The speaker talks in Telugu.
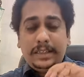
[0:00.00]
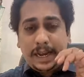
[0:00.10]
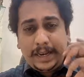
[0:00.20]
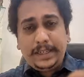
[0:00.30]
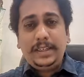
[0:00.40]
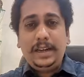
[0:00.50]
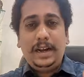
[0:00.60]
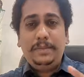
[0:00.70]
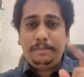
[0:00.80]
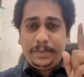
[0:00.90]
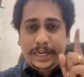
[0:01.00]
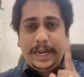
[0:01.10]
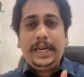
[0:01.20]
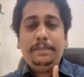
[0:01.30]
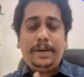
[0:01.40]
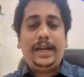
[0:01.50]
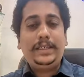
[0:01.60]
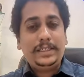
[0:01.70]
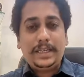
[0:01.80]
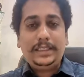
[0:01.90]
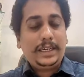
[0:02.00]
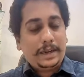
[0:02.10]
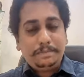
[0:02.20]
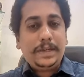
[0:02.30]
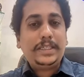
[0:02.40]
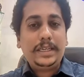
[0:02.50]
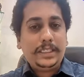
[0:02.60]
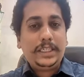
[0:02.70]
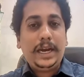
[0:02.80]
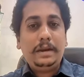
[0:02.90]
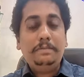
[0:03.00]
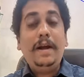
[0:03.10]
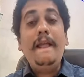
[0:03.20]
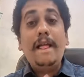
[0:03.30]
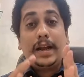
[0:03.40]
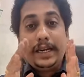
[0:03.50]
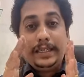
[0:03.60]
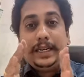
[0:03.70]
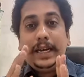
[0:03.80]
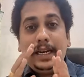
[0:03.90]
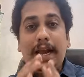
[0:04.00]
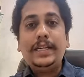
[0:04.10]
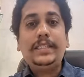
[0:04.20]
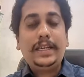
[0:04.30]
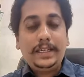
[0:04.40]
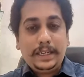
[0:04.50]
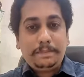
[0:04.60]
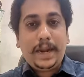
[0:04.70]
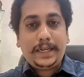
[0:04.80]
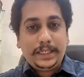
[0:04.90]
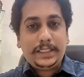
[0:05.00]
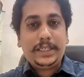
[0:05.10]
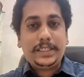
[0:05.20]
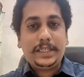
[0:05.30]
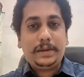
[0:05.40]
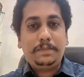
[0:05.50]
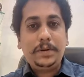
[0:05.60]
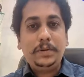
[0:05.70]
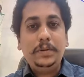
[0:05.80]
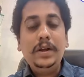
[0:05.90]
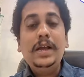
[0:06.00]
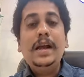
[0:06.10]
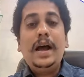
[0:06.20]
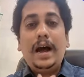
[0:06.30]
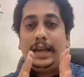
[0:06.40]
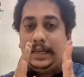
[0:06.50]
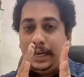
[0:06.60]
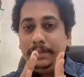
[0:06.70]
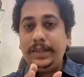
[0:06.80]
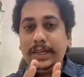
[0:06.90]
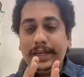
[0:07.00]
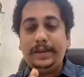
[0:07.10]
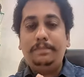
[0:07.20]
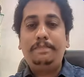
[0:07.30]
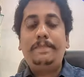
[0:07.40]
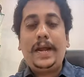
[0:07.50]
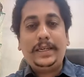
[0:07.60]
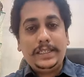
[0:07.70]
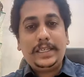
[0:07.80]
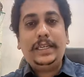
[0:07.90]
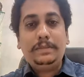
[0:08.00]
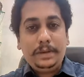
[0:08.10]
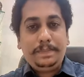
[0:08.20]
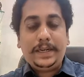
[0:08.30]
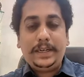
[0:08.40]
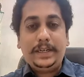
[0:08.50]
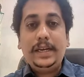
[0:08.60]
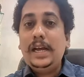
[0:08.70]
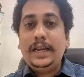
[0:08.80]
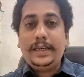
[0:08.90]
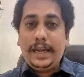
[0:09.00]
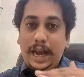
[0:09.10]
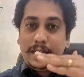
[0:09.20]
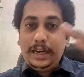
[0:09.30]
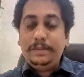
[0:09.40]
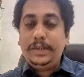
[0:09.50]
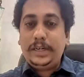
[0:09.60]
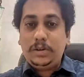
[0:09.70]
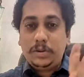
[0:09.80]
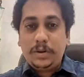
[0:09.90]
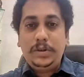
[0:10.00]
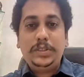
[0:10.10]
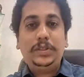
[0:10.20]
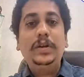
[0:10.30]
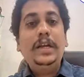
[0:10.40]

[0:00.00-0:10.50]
డైరెక్ట్గా డైలీ ప్రాక్టీస్ అయితే కంపల్సరీ చేయాలమ్మా కానీ డైలీ ఆన్సర్ రైటింగ్ ప్రాక్టీస్ చేసేటప్పుడు ఆ లిమిటెడ్ ప్రాక్టీస్ అనేది మీరు పెట్టండి అంటే అన్లిమిటెడ్ ఒకరోజు